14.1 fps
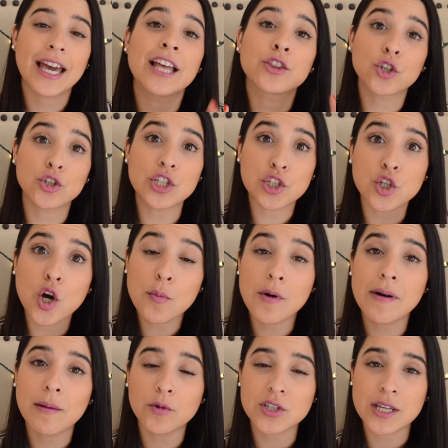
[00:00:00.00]
Entonces, ¿cómo
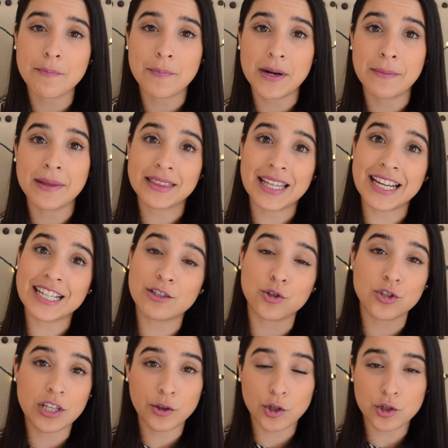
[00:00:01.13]
vamos a implementar
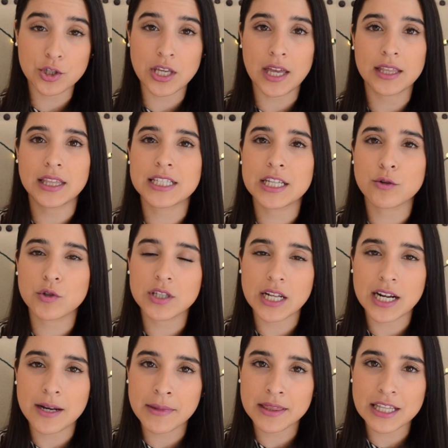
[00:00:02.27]
estos antioxidantes en nuestra
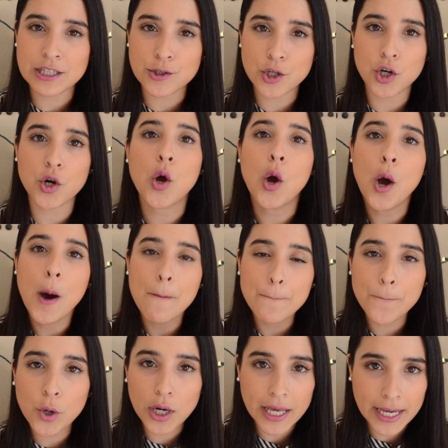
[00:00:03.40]
alimentación?
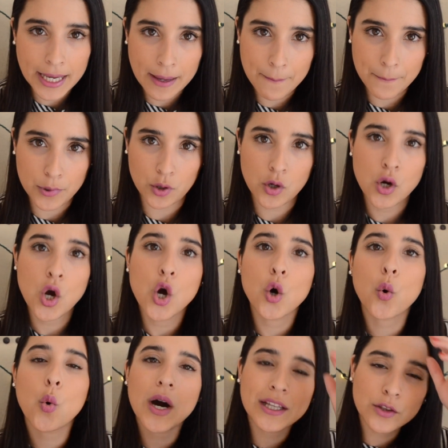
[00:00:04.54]
Por ejemplo,
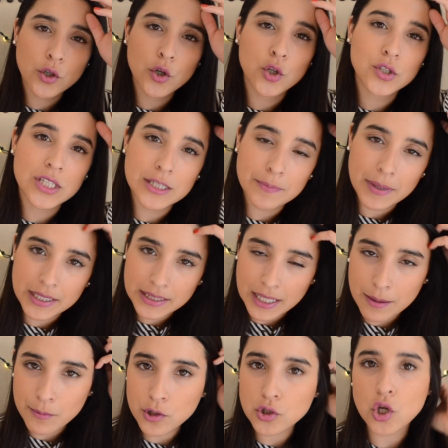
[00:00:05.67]
cuando nos
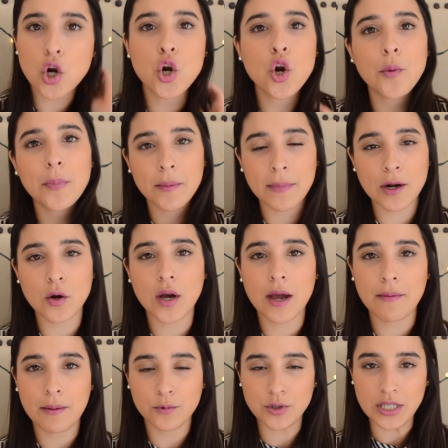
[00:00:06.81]
despertemos, lo primero que
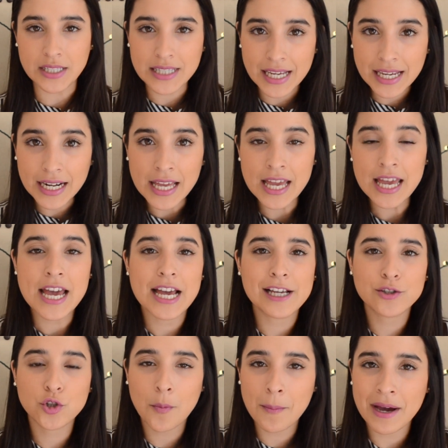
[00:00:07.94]
vamos a hacer
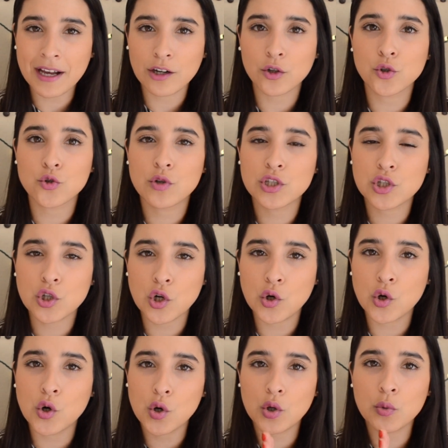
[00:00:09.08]
es tomarnos
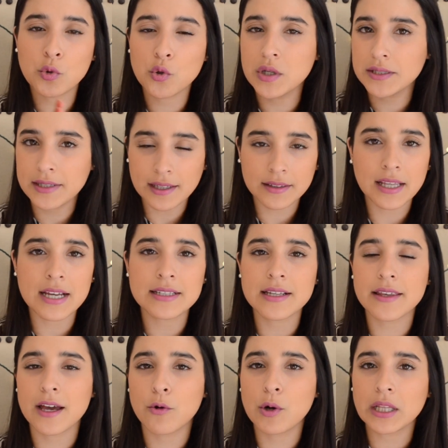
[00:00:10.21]
nuestro, nuestra
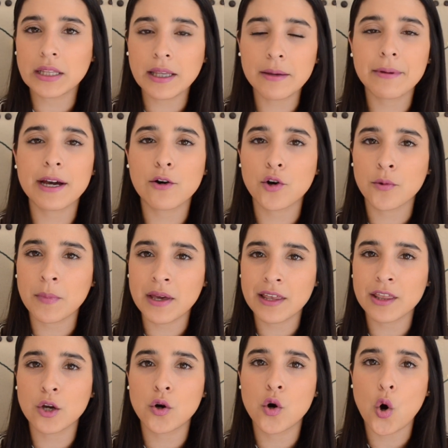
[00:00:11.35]
taza de agua tibia con
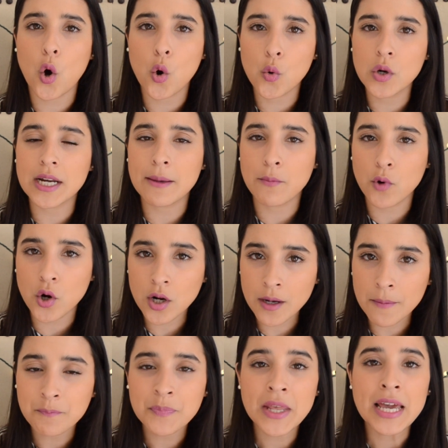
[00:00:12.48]
medio o un limón.
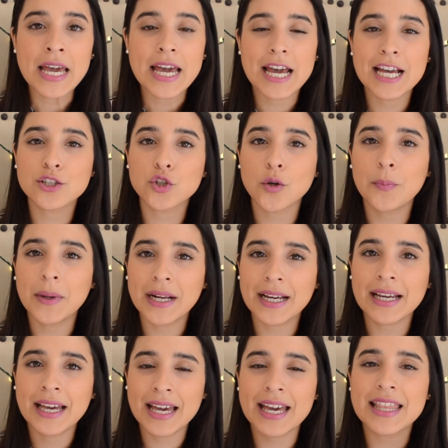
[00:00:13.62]
Esto
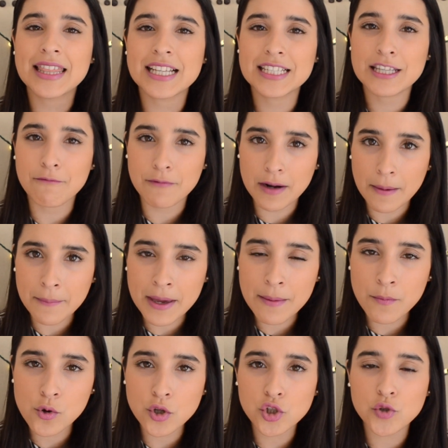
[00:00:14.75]
para que
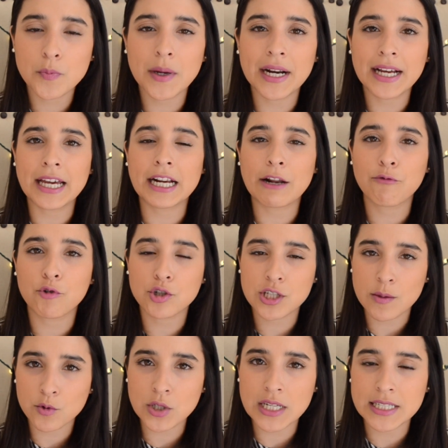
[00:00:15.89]
desinflamemos, para que
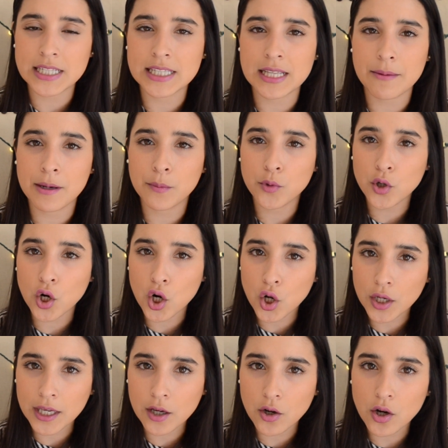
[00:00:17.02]
reforcemos el sistema
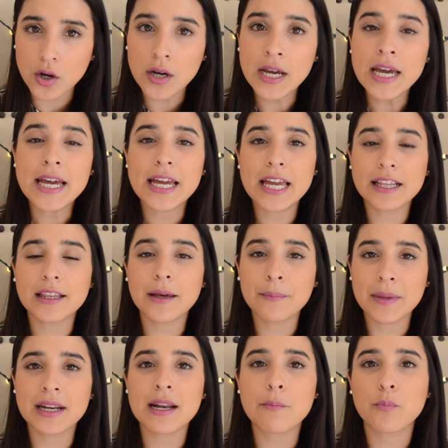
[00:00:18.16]
inmunológico y
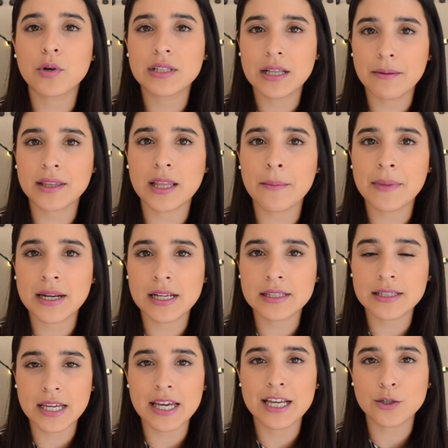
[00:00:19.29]
también pues la vitamina
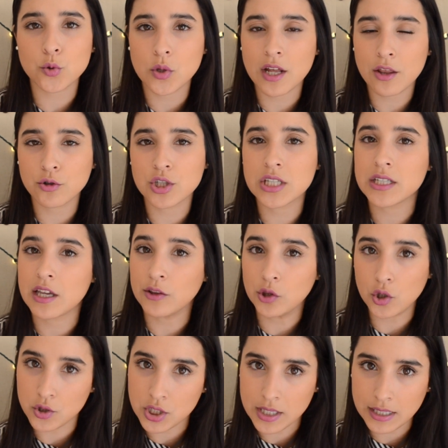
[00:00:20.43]
C es una dosis de
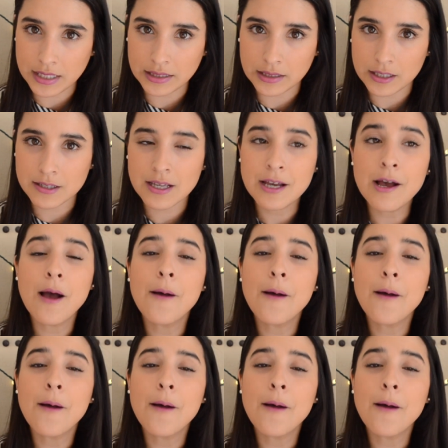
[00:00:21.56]
antioxidantes.